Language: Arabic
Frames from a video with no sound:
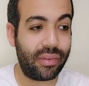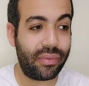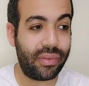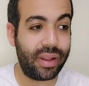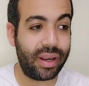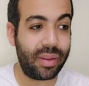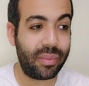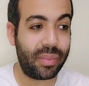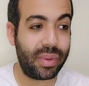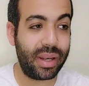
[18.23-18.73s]

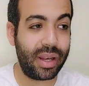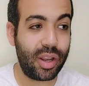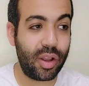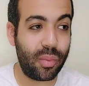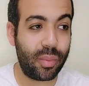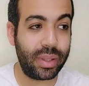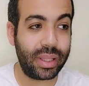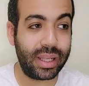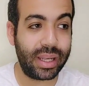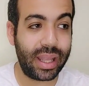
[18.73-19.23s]
الفارق
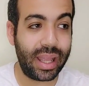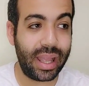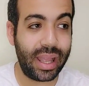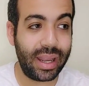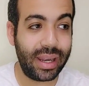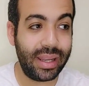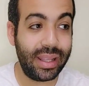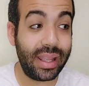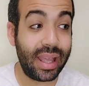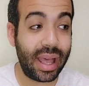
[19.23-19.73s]
بيننا وبين
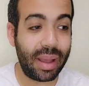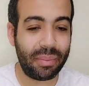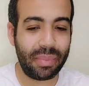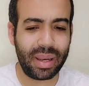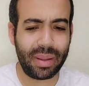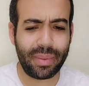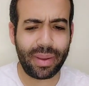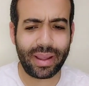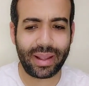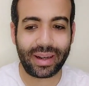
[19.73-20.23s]
الاهلي
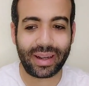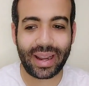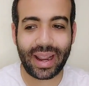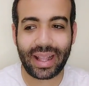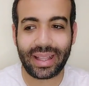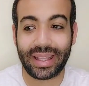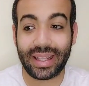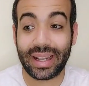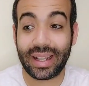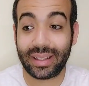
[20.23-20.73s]
قبل ما
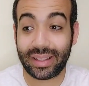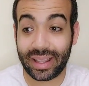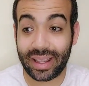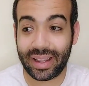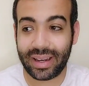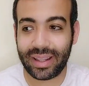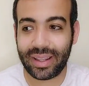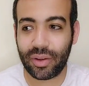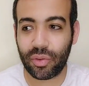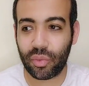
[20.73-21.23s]
يرجع لنا
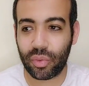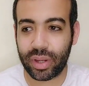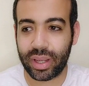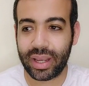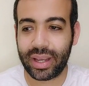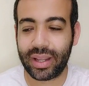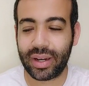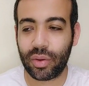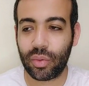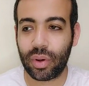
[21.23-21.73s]
تاني
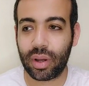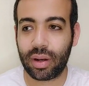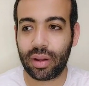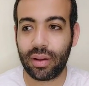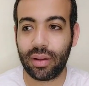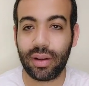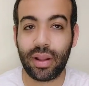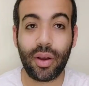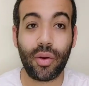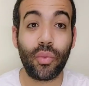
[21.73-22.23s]
ويجري
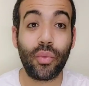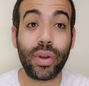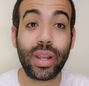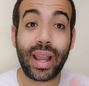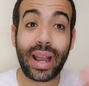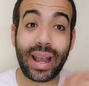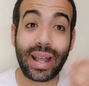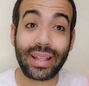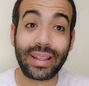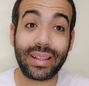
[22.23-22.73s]
ورانا
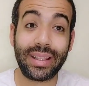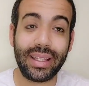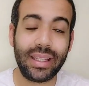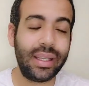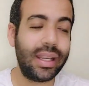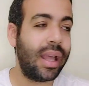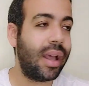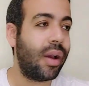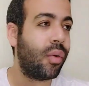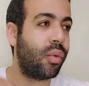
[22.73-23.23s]

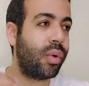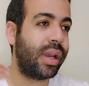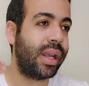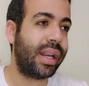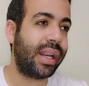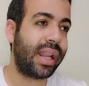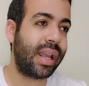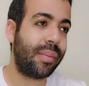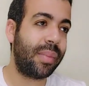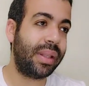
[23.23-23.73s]
ويعدينا
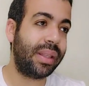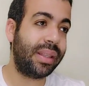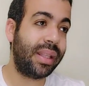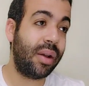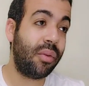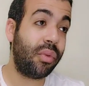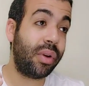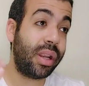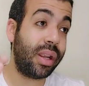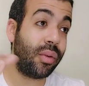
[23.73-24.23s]
ويركب
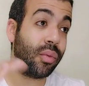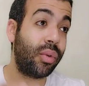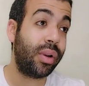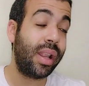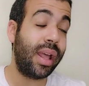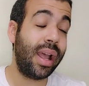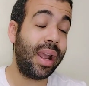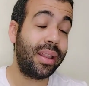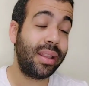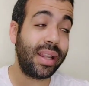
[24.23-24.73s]
الدوري
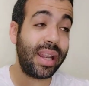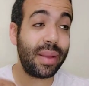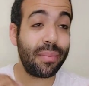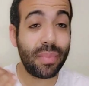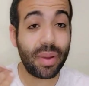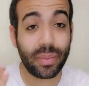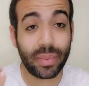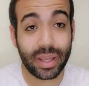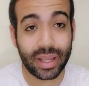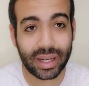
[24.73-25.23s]
والاهلي
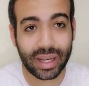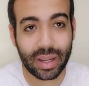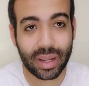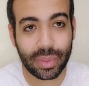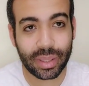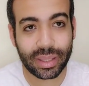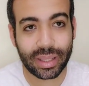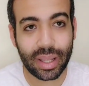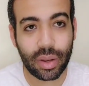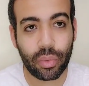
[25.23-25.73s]
لما
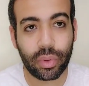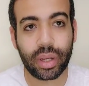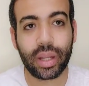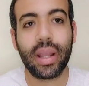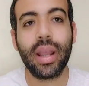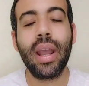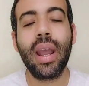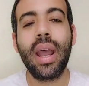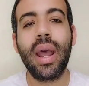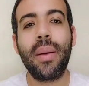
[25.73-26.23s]
بيركب الدوري